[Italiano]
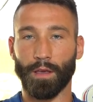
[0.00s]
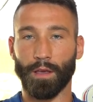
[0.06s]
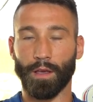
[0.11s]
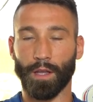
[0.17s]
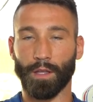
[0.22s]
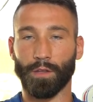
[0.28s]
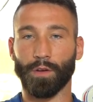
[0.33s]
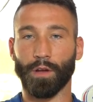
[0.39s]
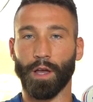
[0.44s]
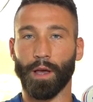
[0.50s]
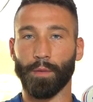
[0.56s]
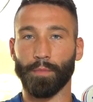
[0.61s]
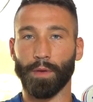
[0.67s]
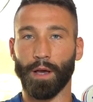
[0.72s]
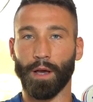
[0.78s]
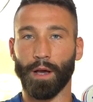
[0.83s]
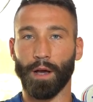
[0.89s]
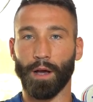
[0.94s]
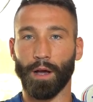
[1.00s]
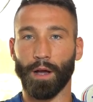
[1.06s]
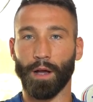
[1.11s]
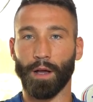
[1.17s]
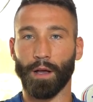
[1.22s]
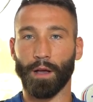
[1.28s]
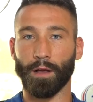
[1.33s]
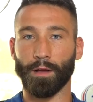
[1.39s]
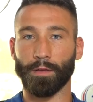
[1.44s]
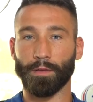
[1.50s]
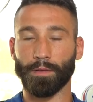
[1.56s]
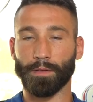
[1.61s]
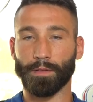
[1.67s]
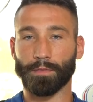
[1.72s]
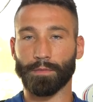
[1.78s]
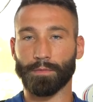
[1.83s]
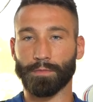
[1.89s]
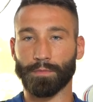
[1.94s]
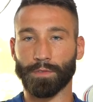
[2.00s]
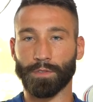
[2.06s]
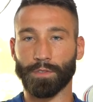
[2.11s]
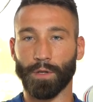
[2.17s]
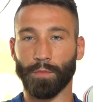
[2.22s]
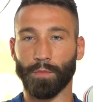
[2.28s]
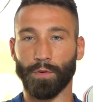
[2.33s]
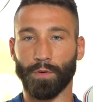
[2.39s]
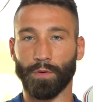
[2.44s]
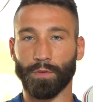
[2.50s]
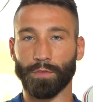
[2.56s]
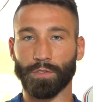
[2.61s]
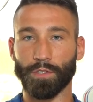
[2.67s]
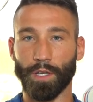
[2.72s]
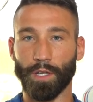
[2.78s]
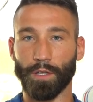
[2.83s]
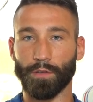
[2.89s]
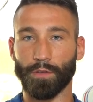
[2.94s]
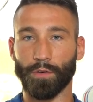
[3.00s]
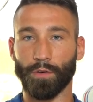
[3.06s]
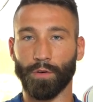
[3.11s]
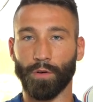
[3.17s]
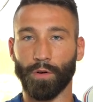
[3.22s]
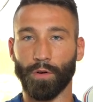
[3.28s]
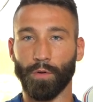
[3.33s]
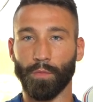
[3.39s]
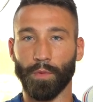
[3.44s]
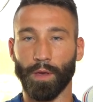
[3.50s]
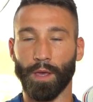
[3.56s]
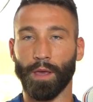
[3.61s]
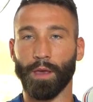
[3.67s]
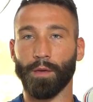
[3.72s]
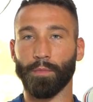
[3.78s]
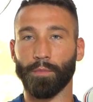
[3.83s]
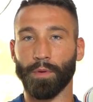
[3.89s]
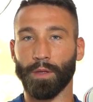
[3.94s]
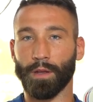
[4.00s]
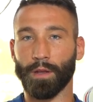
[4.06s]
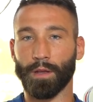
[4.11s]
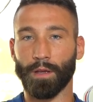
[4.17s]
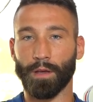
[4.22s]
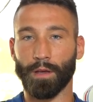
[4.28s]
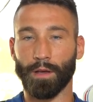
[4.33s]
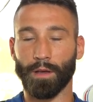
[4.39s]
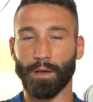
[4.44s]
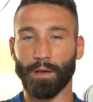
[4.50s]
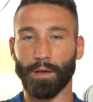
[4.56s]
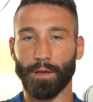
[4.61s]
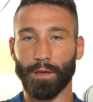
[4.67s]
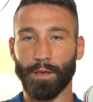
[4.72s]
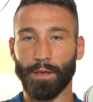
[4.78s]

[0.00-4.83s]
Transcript: credo che abbia diciamo, scelto me per,